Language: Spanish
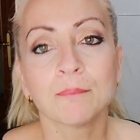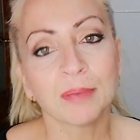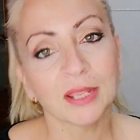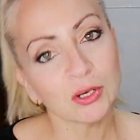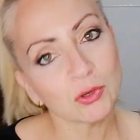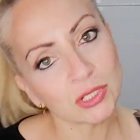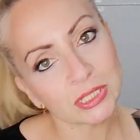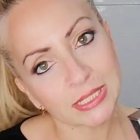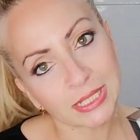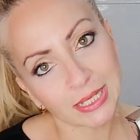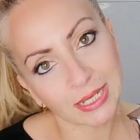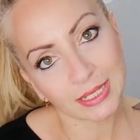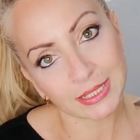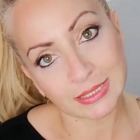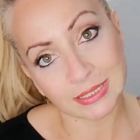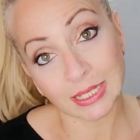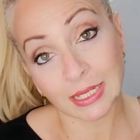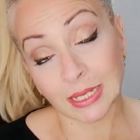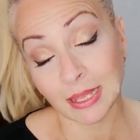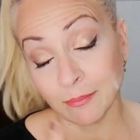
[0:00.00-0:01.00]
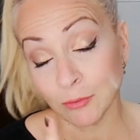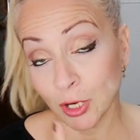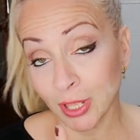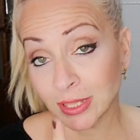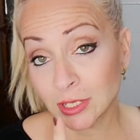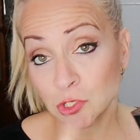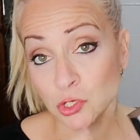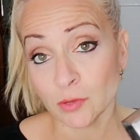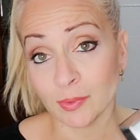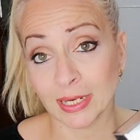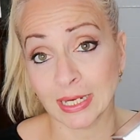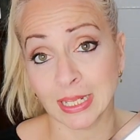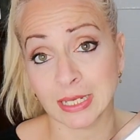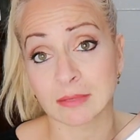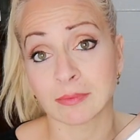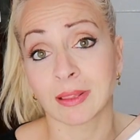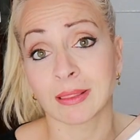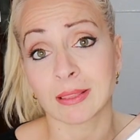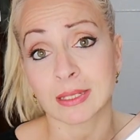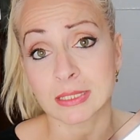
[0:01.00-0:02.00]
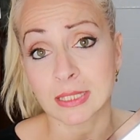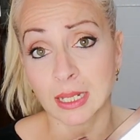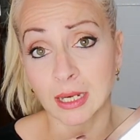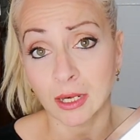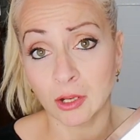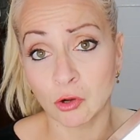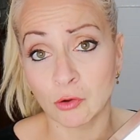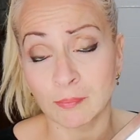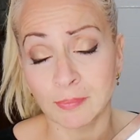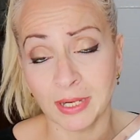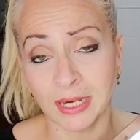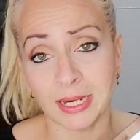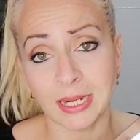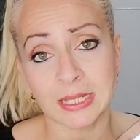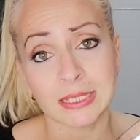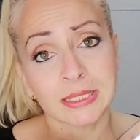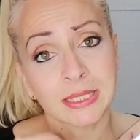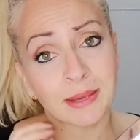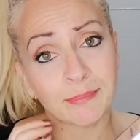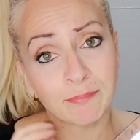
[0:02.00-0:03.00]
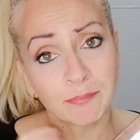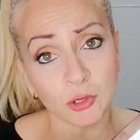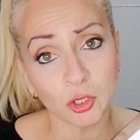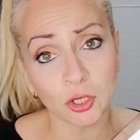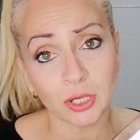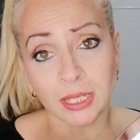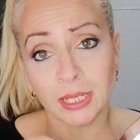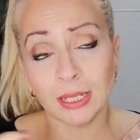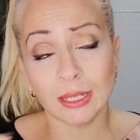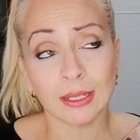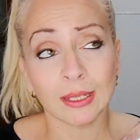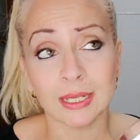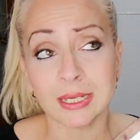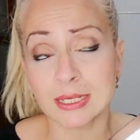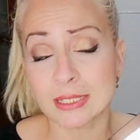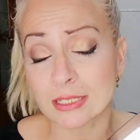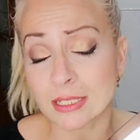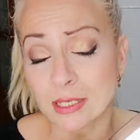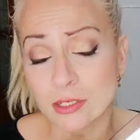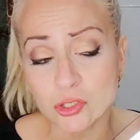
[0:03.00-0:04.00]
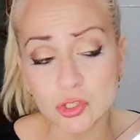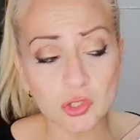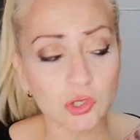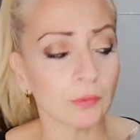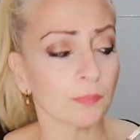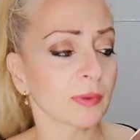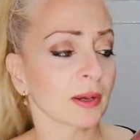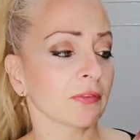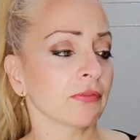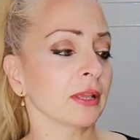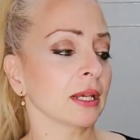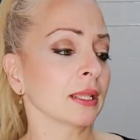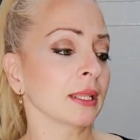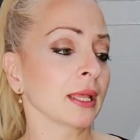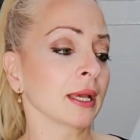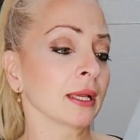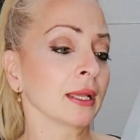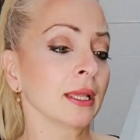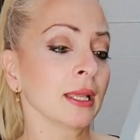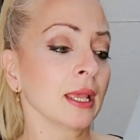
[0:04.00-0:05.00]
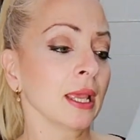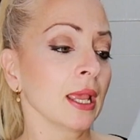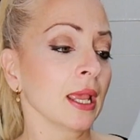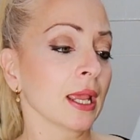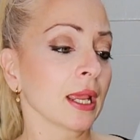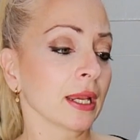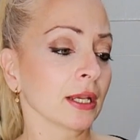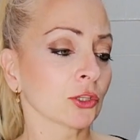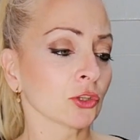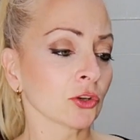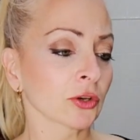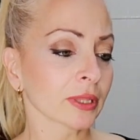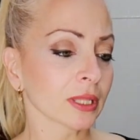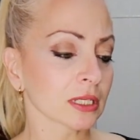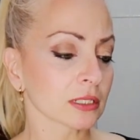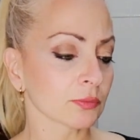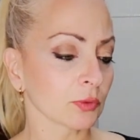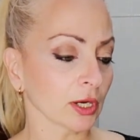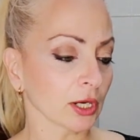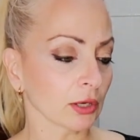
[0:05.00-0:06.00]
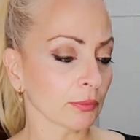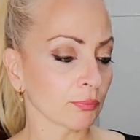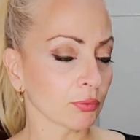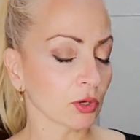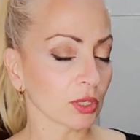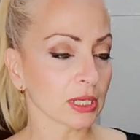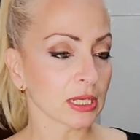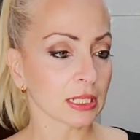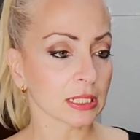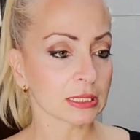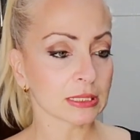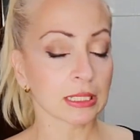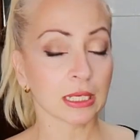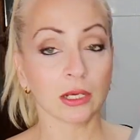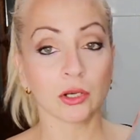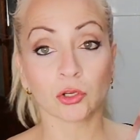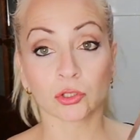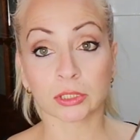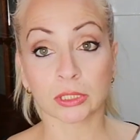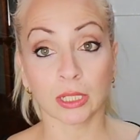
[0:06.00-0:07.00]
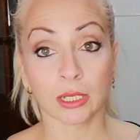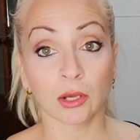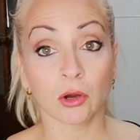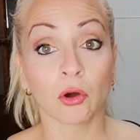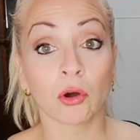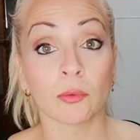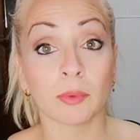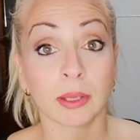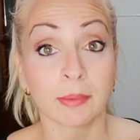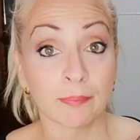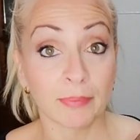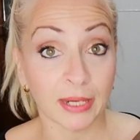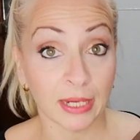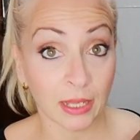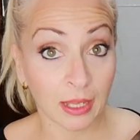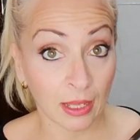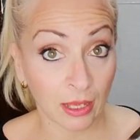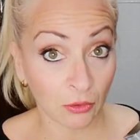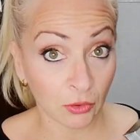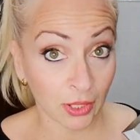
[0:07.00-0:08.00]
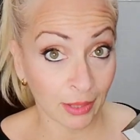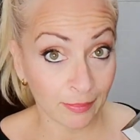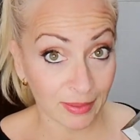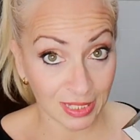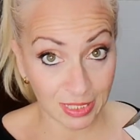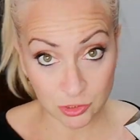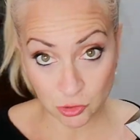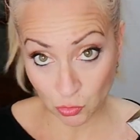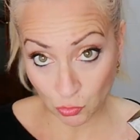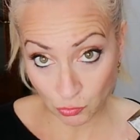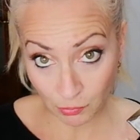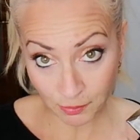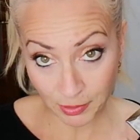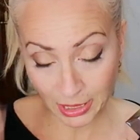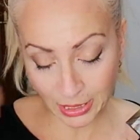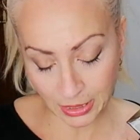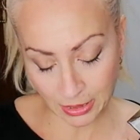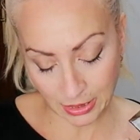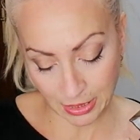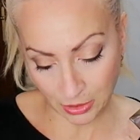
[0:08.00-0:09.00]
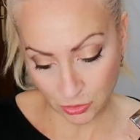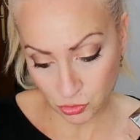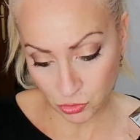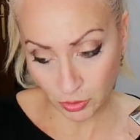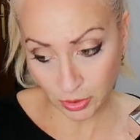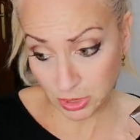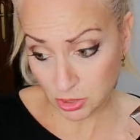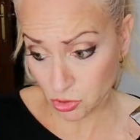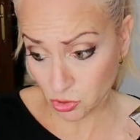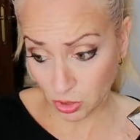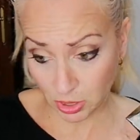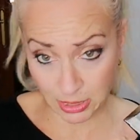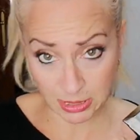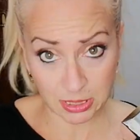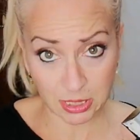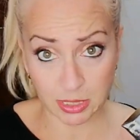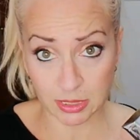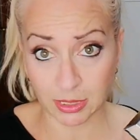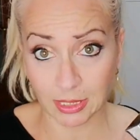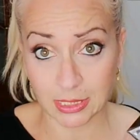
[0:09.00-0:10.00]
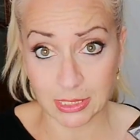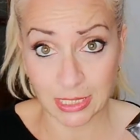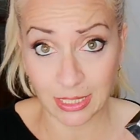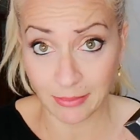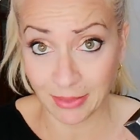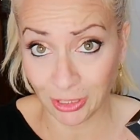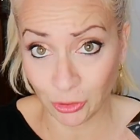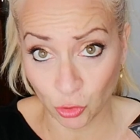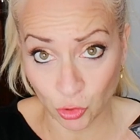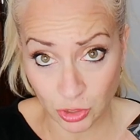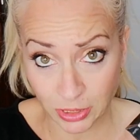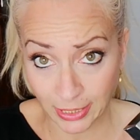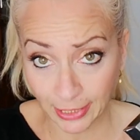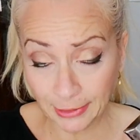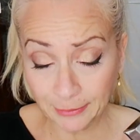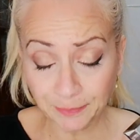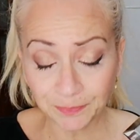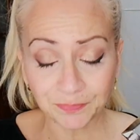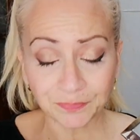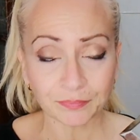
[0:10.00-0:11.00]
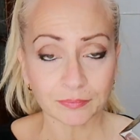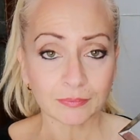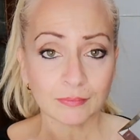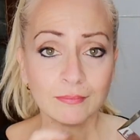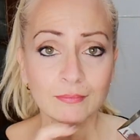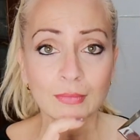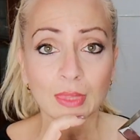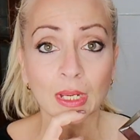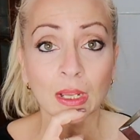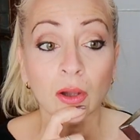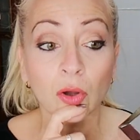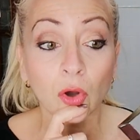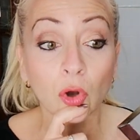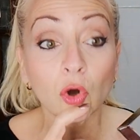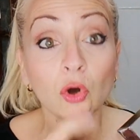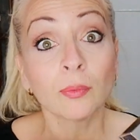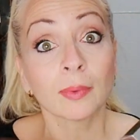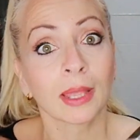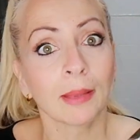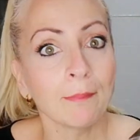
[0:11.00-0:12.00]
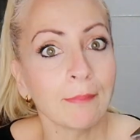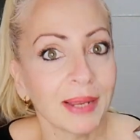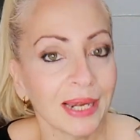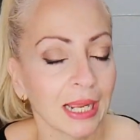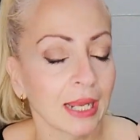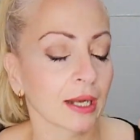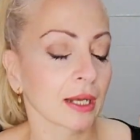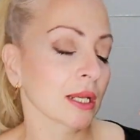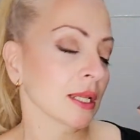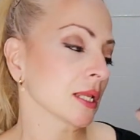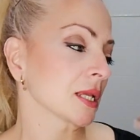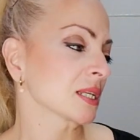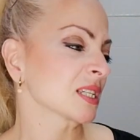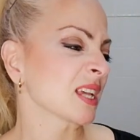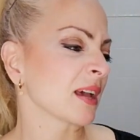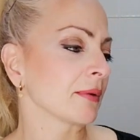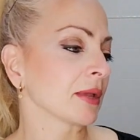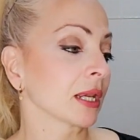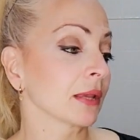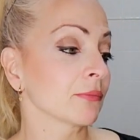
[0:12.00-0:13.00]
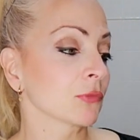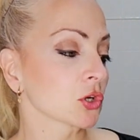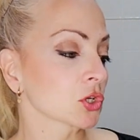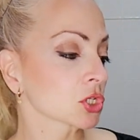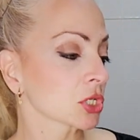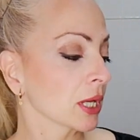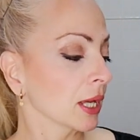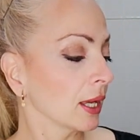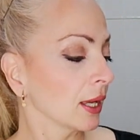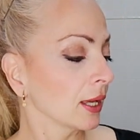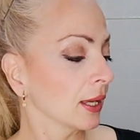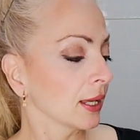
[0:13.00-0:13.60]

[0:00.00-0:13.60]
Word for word: Pero es que esta ya me lo ha dicho varias veces, que le comprara esta porque es su preferida. Entonces, bueno, pues el lote o bien para ahora para su cumple, que ya os lo he dicho, que es este sábado ya, o bien para Reyes, ya veremos.